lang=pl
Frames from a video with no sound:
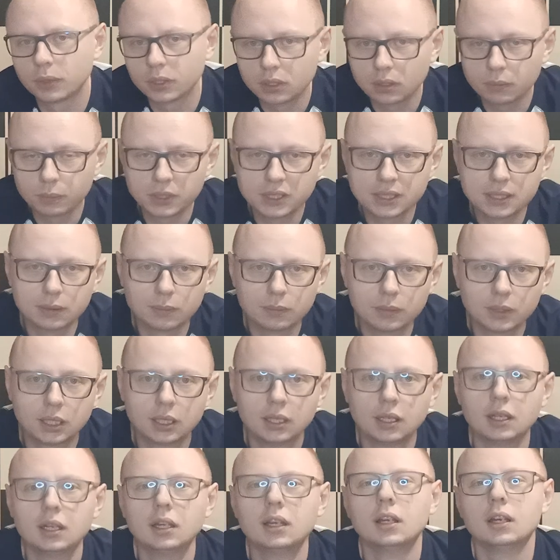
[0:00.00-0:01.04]
pod opisem.
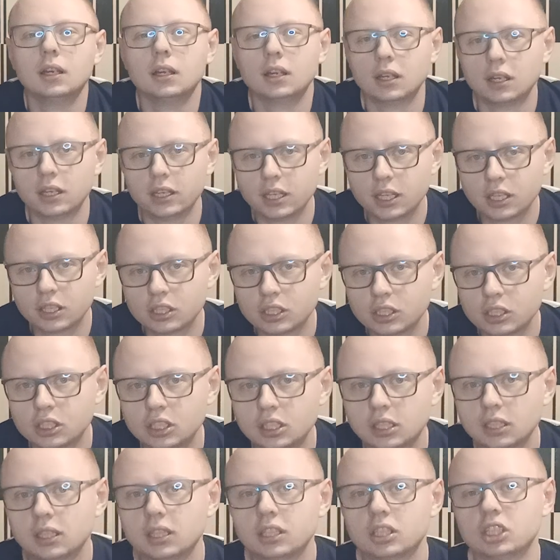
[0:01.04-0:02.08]
Ja
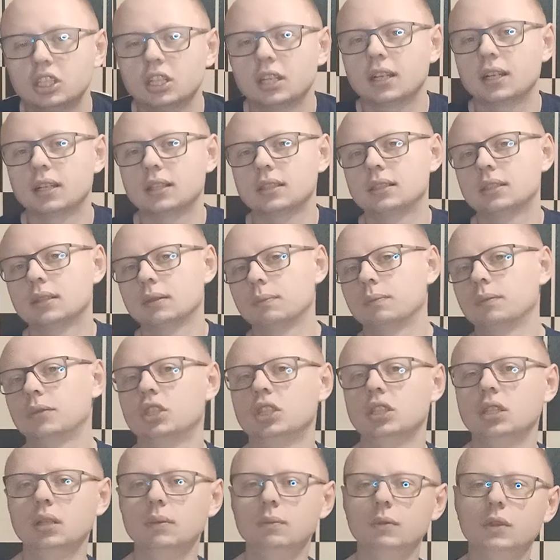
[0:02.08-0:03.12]
życzę jeszcze raz
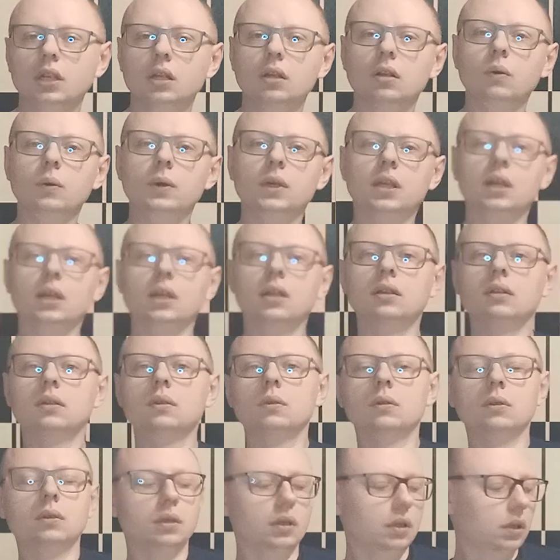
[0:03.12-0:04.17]
przyjemnego
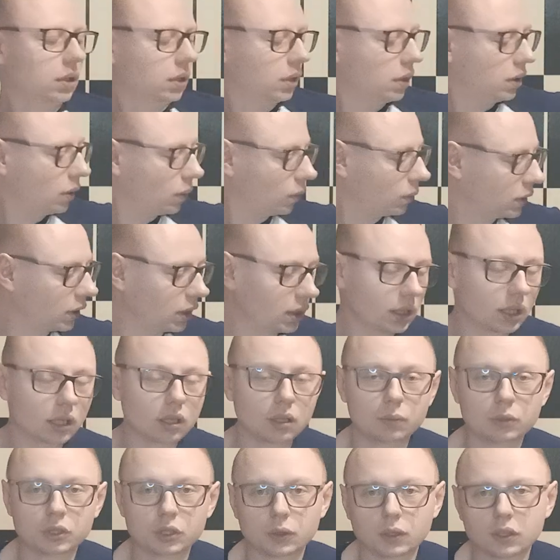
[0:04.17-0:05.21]
weekendu,
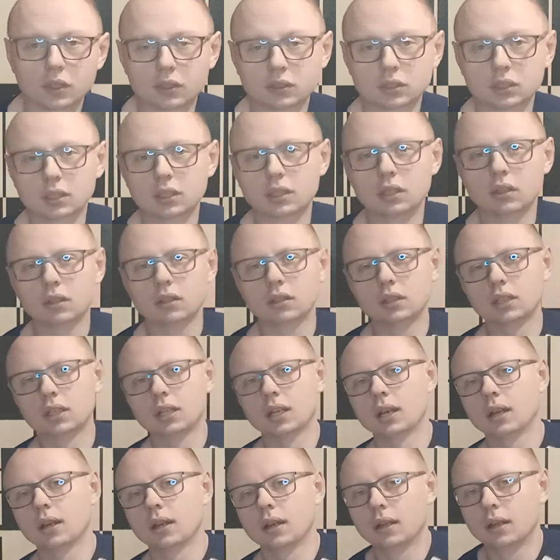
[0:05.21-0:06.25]
udanego przyszłego
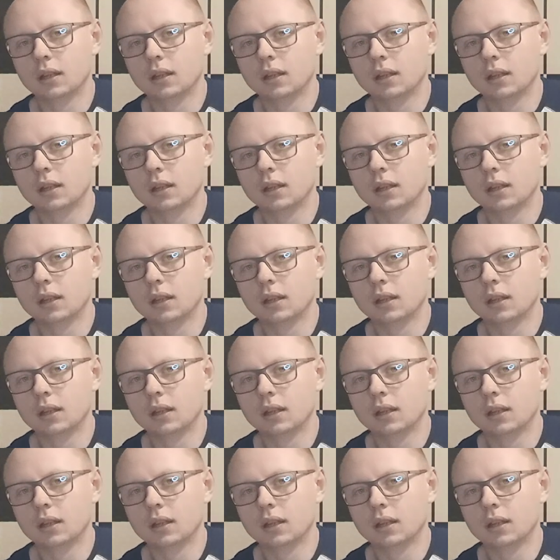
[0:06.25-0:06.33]
tygodnia.